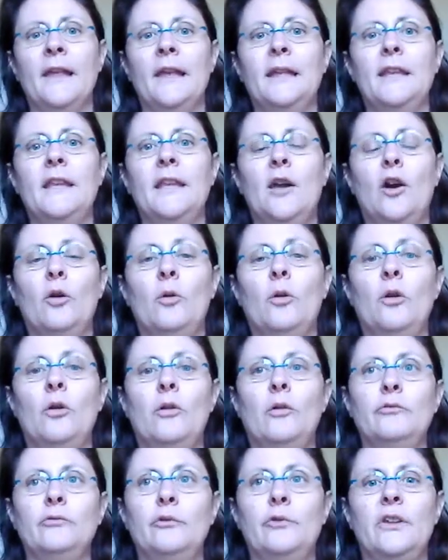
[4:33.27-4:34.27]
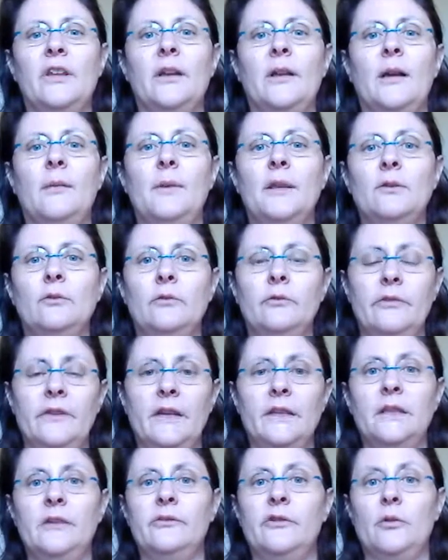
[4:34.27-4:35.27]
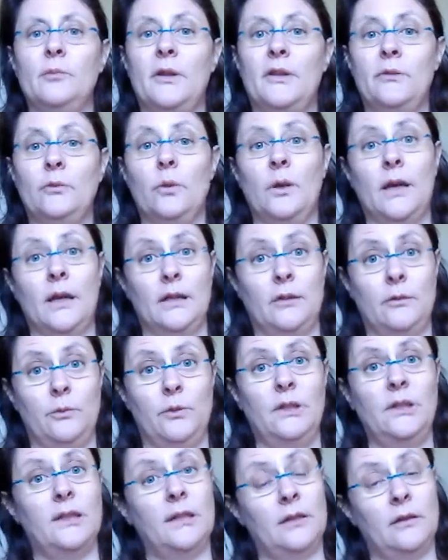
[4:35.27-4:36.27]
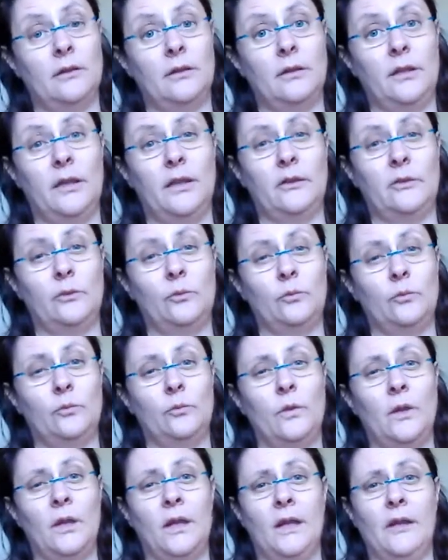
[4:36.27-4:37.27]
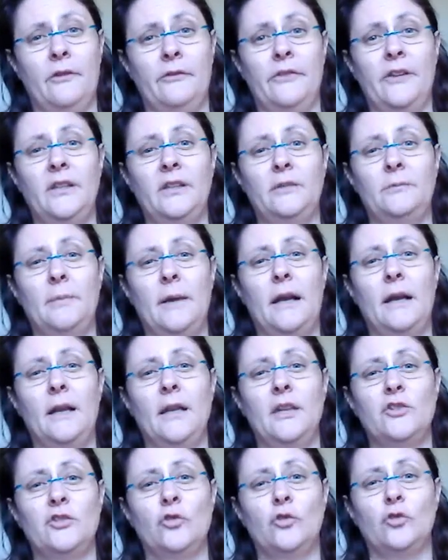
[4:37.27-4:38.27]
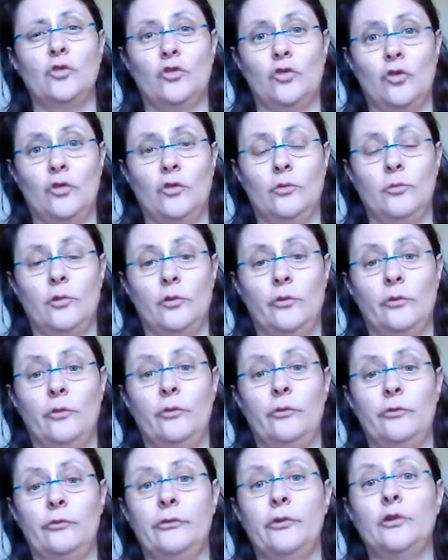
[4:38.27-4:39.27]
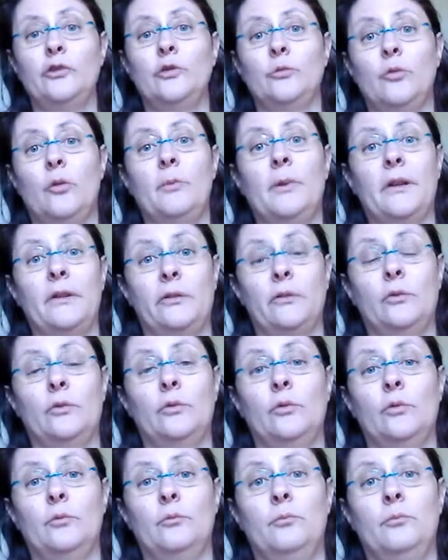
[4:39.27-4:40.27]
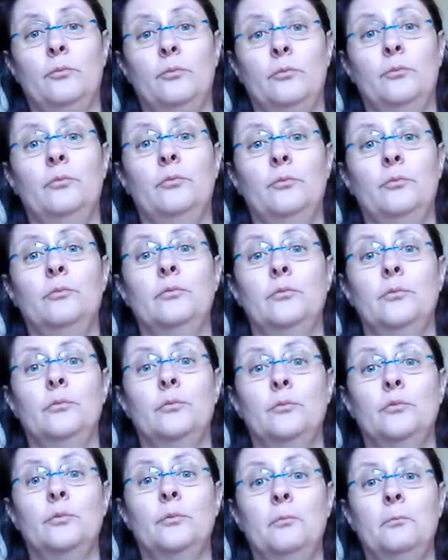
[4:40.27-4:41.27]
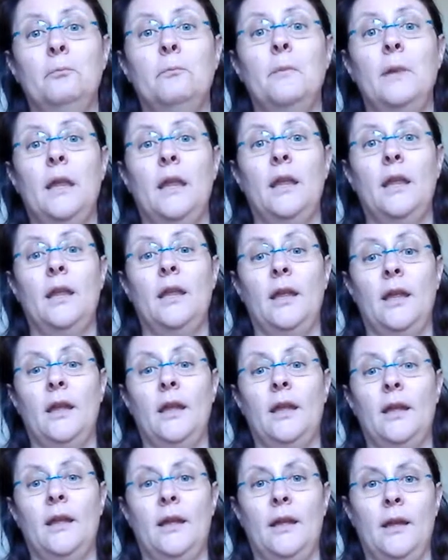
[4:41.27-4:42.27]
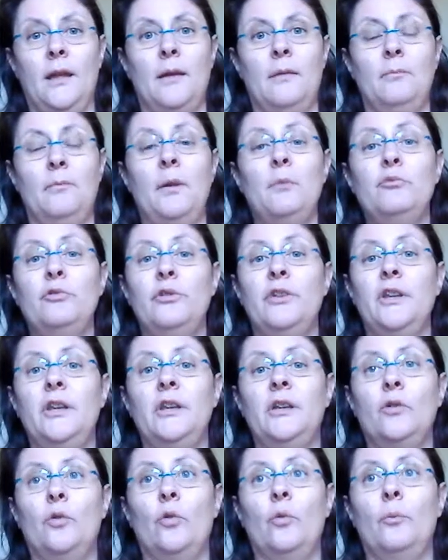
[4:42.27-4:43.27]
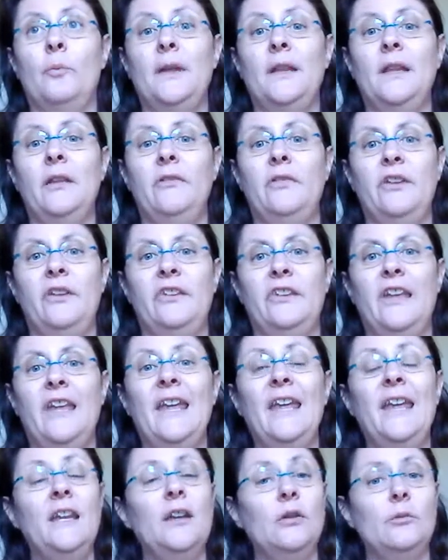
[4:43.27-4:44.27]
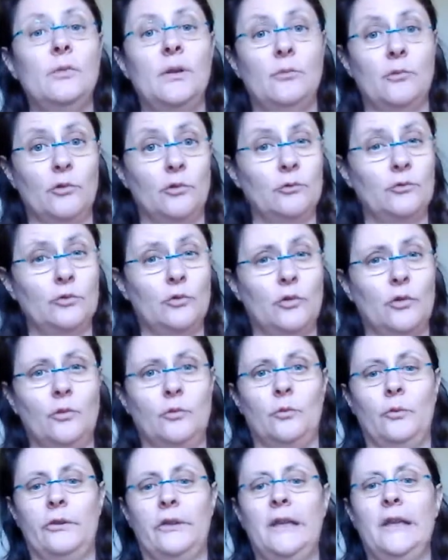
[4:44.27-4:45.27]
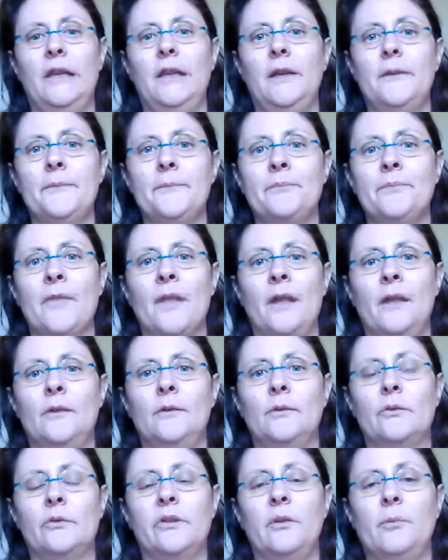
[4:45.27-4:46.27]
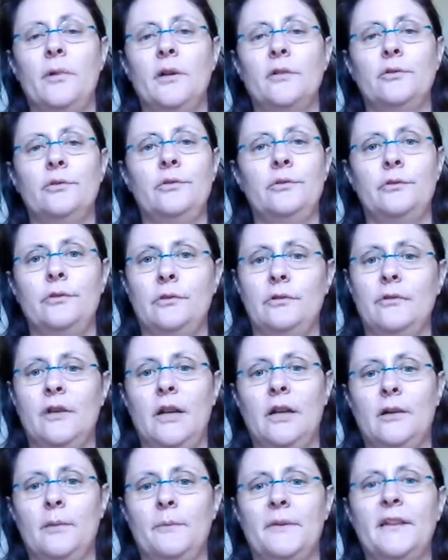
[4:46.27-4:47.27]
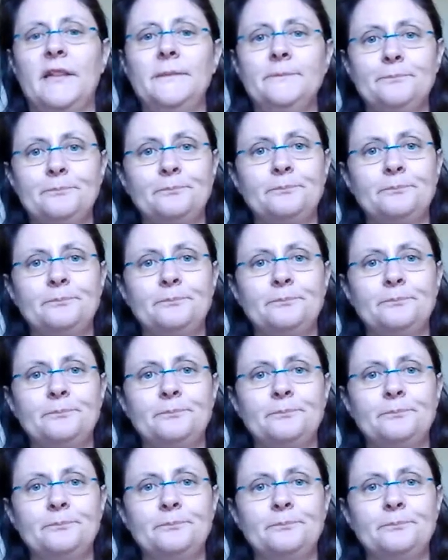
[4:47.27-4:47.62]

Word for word: qui vous amèneront vers des formations gratuites euh, qui sont faites par les gens que je recommande fortement parce que mes, mes boutiques ont bénéficié énormément de leurs conseils. Donc c'est pas juste voilà comme ça.